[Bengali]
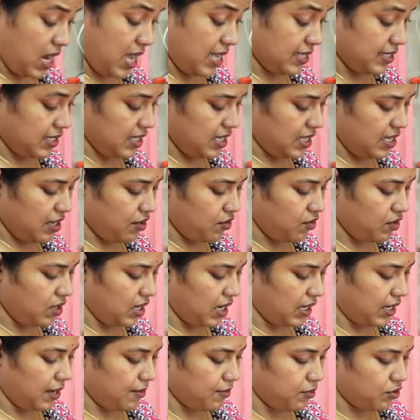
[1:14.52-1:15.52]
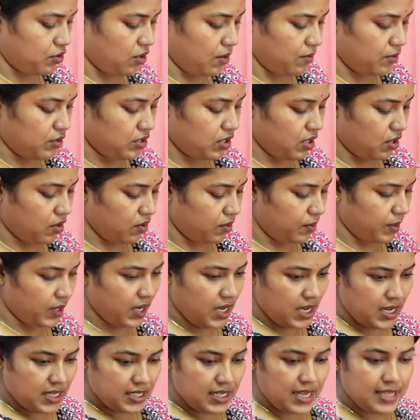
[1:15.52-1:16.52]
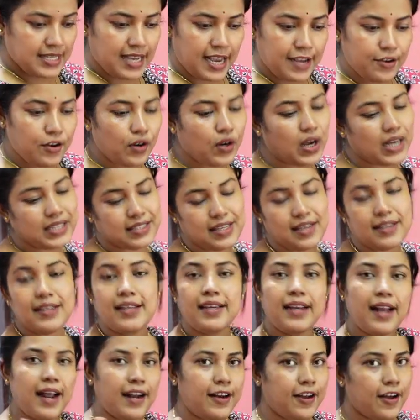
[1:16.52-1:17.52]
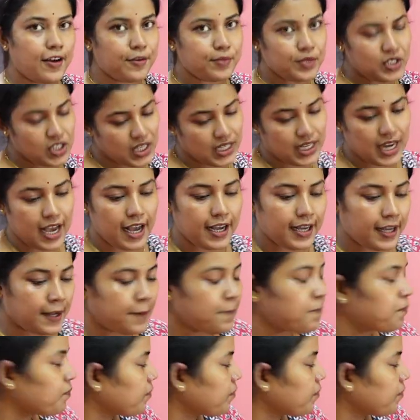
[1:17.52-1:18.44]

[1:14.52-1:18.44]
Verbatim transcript: আজকে দেখুন না কেমন সমস্যা করবে সে যাই হোক আজকে কি রান্না হবে সেটা আগে